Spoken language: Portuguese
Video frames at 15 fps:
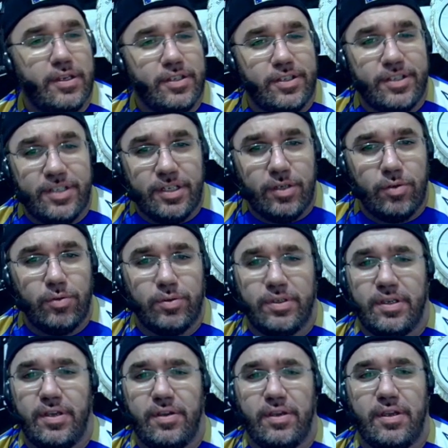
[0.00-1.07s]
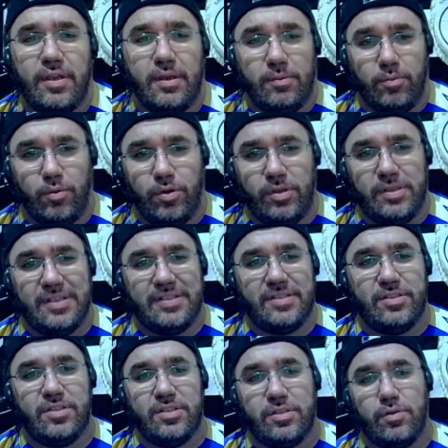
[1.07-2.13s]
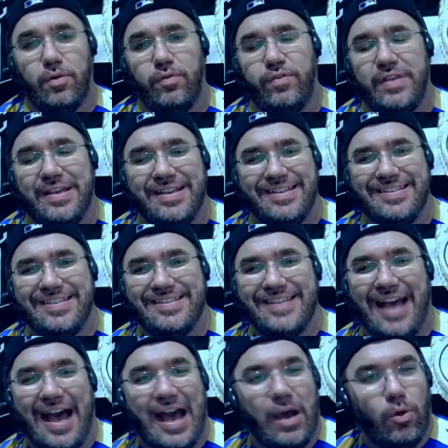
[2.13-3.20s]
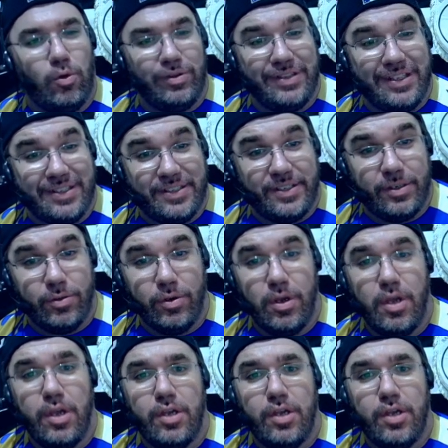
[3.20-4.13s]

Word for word: Gil, que muitas desconfianças aconteceu.